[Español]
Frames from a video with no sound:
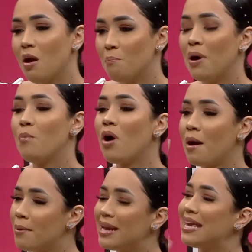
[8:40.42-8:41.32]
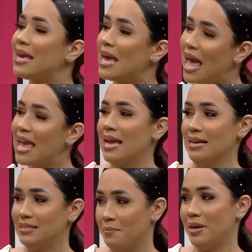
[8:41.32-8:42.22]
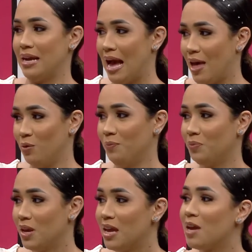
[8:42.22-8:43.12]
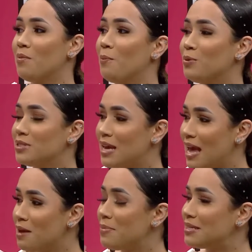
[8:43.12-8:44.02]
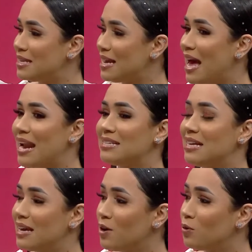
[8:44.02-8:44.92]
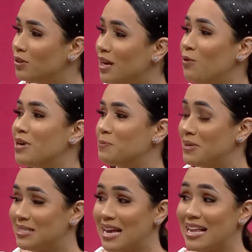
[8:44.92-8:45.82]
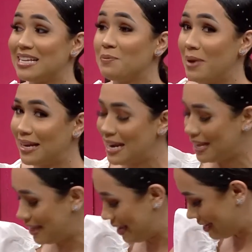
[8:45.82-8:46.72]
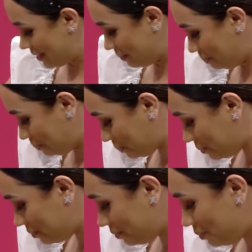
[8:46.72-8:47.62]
vamos a ver qué hay en ese mercado. Y me puse a investigar hasta que encontré unas pestañas magnéticas. ¿Cómo